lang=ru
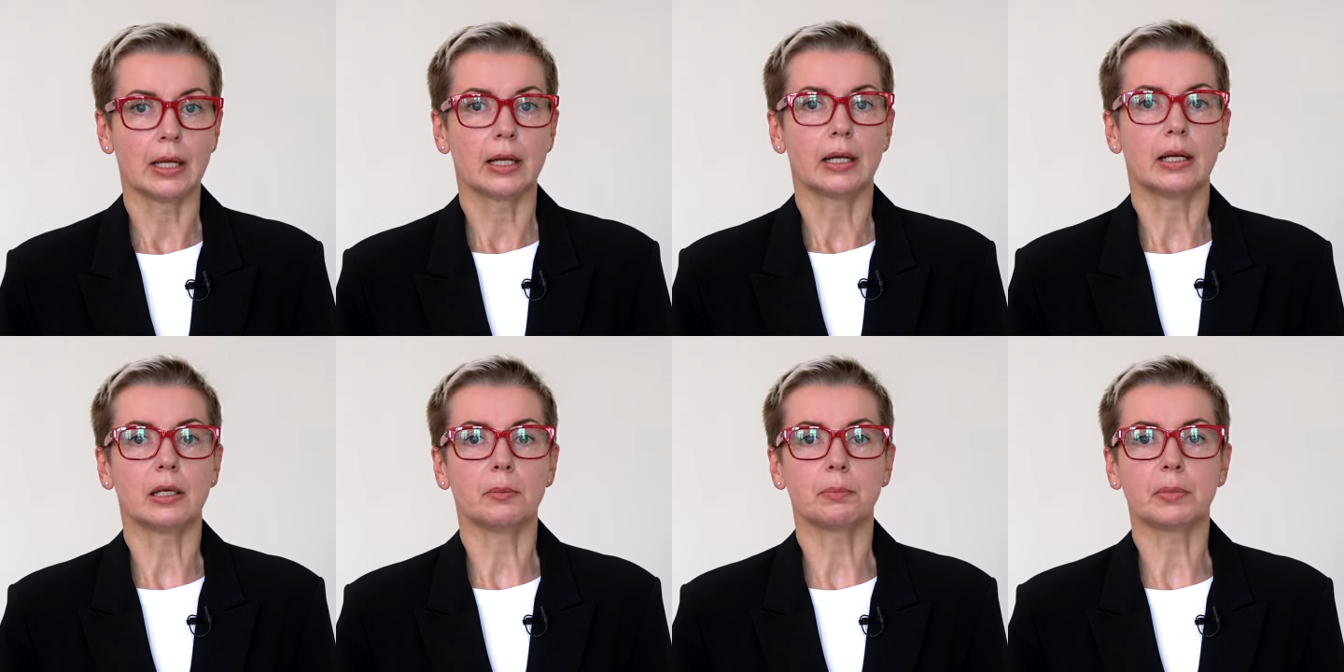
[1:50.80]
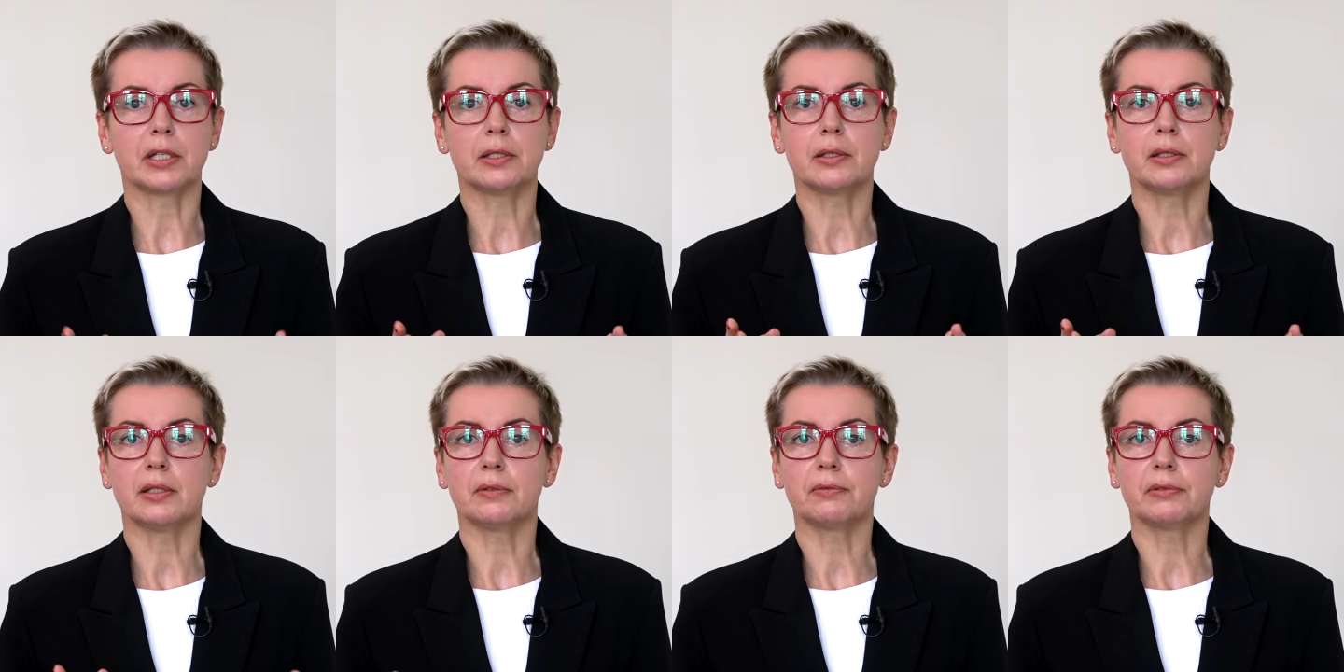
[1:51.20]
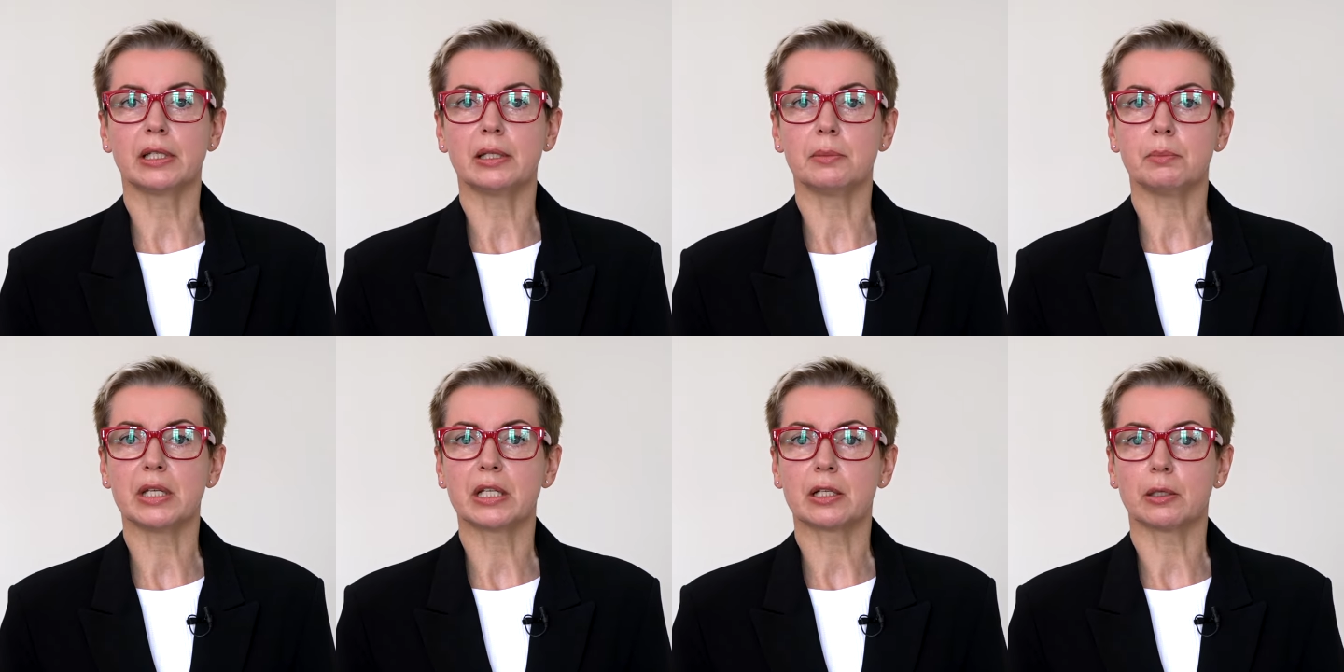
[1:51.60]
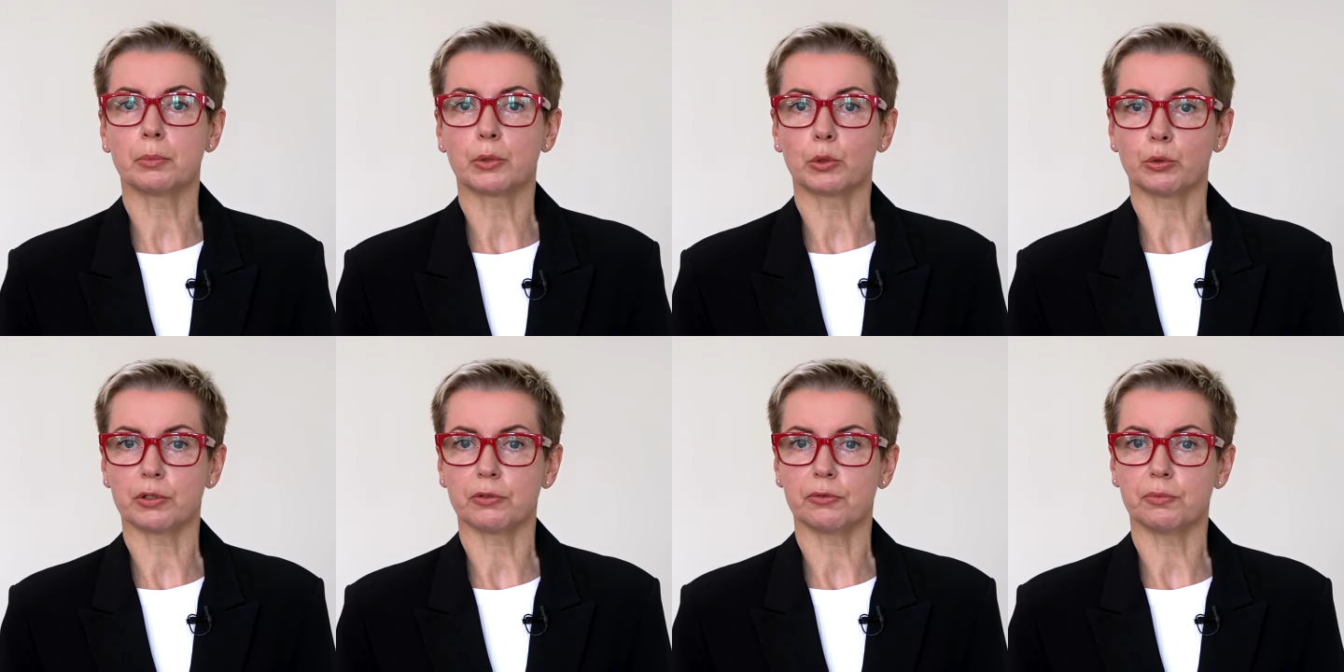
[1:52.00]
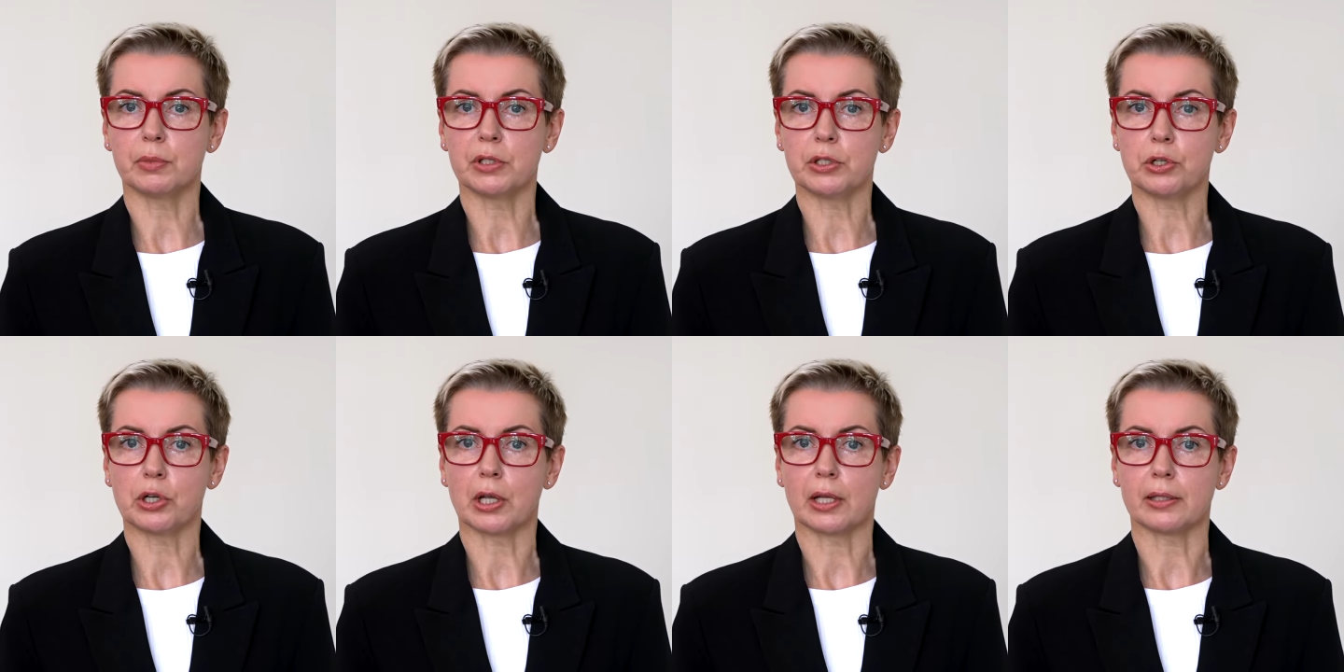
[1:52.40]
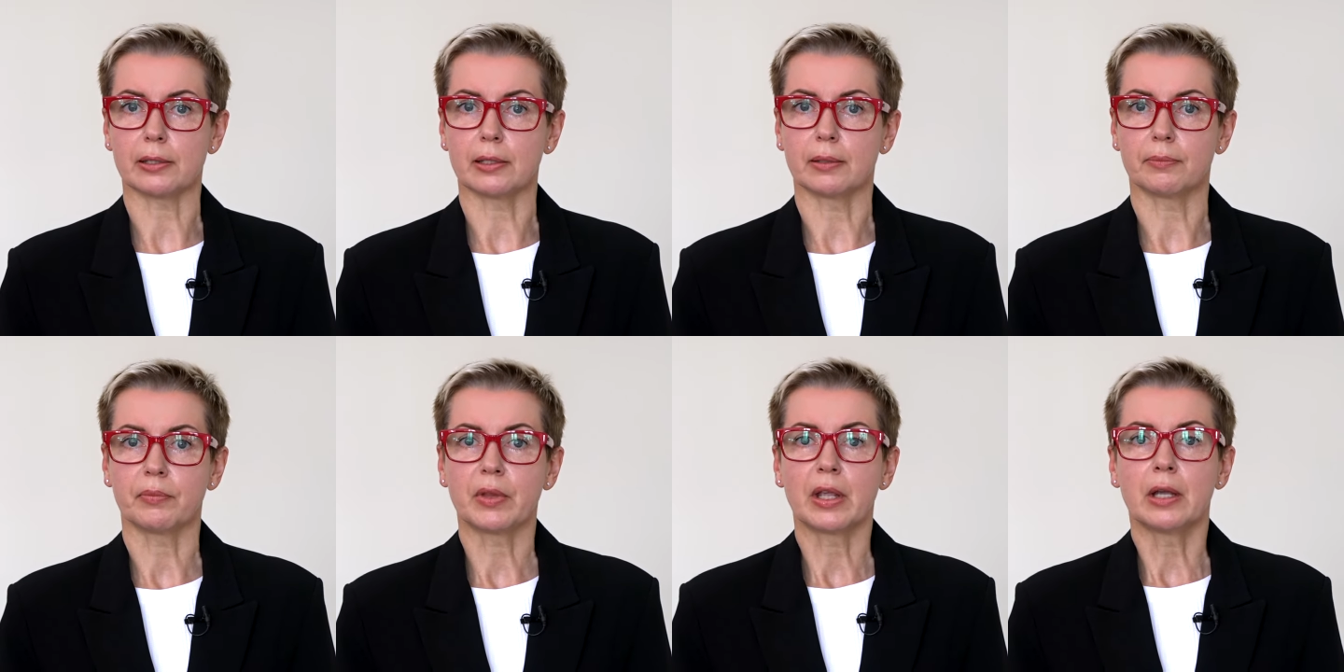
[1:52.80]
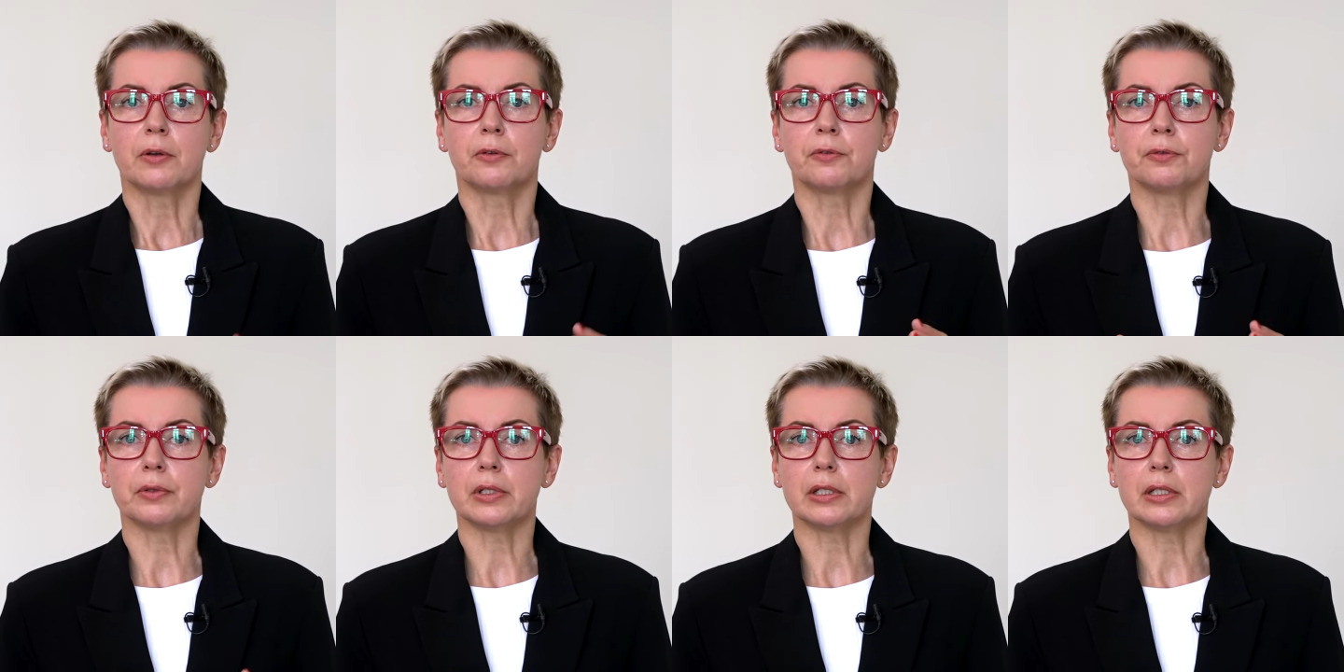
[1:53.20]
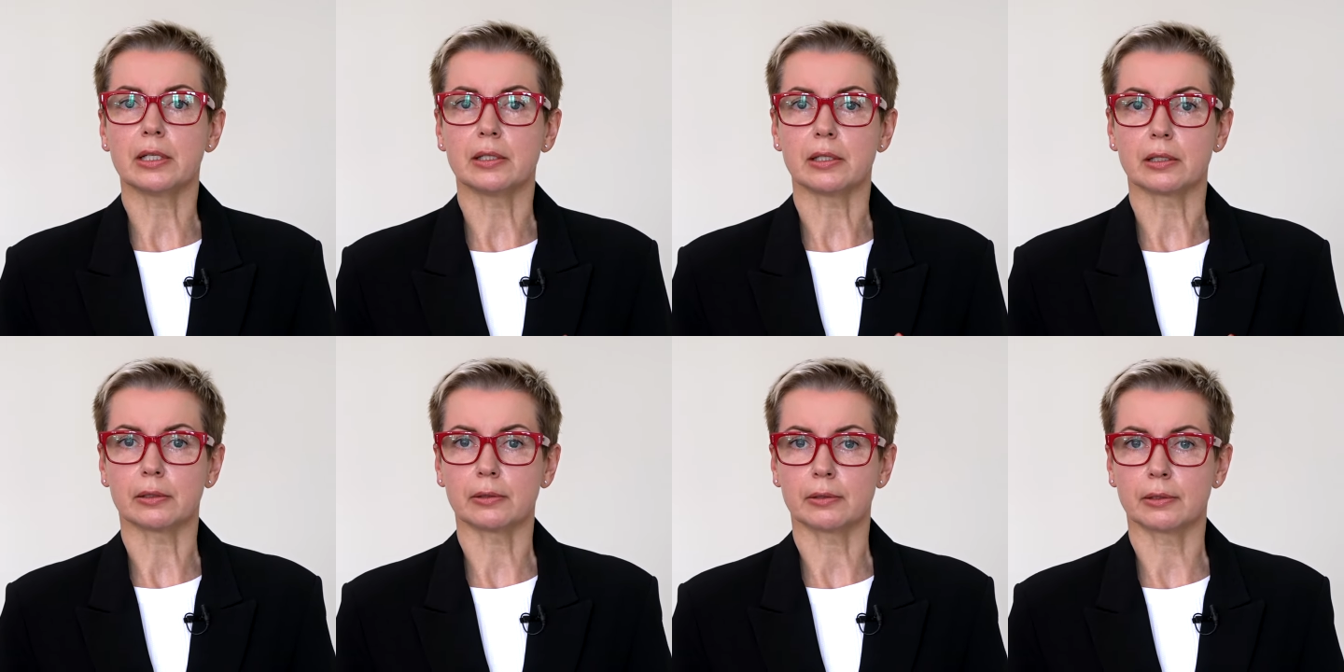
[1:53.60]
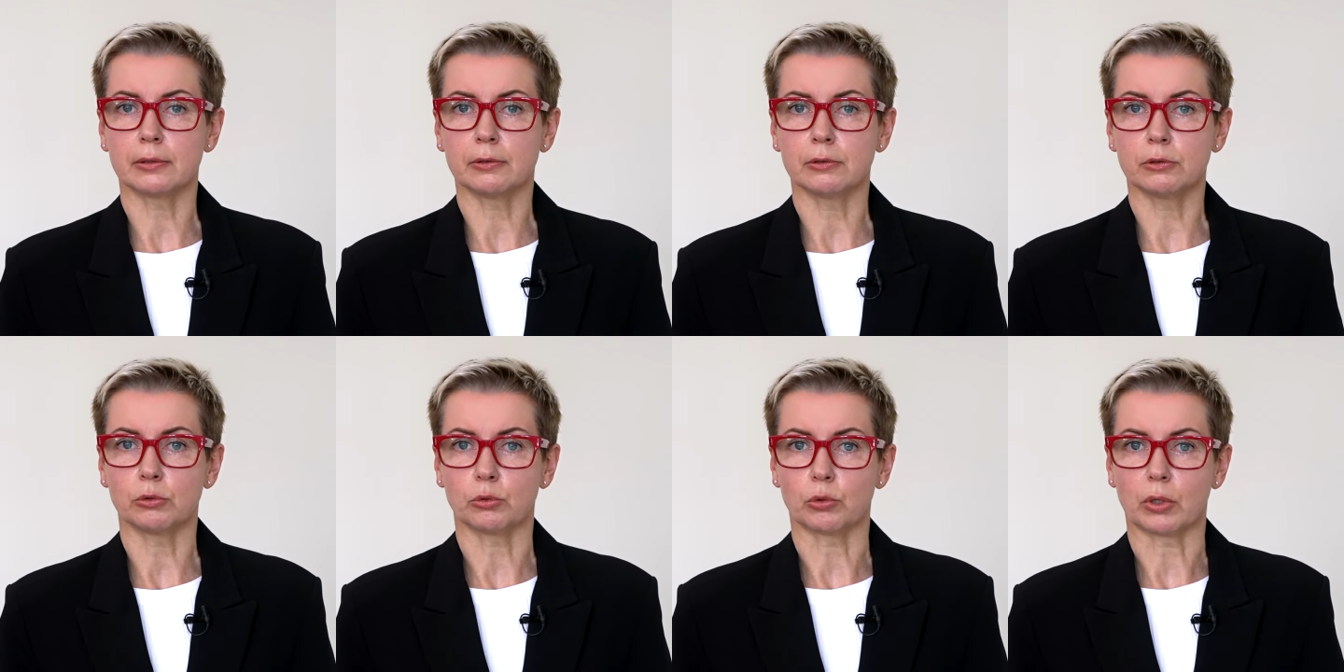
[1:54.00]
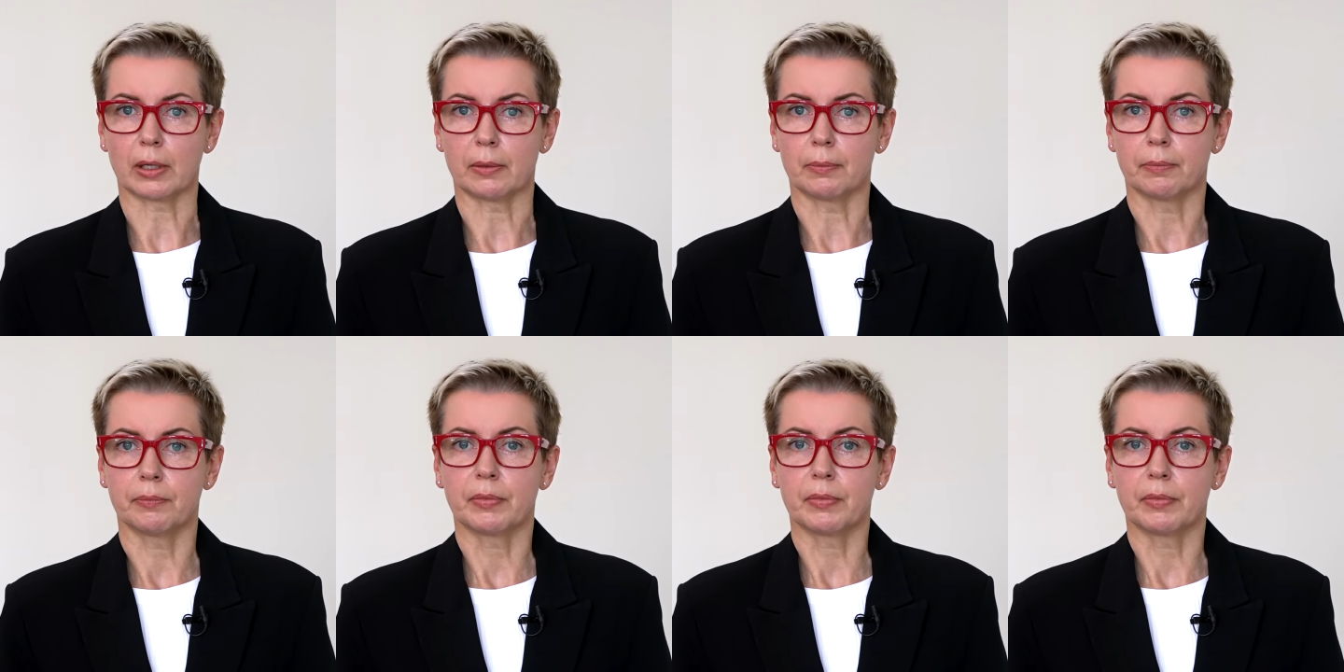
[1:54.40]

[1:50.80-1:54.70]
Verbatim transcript: Репрессивные меры против печати – введение цензуры,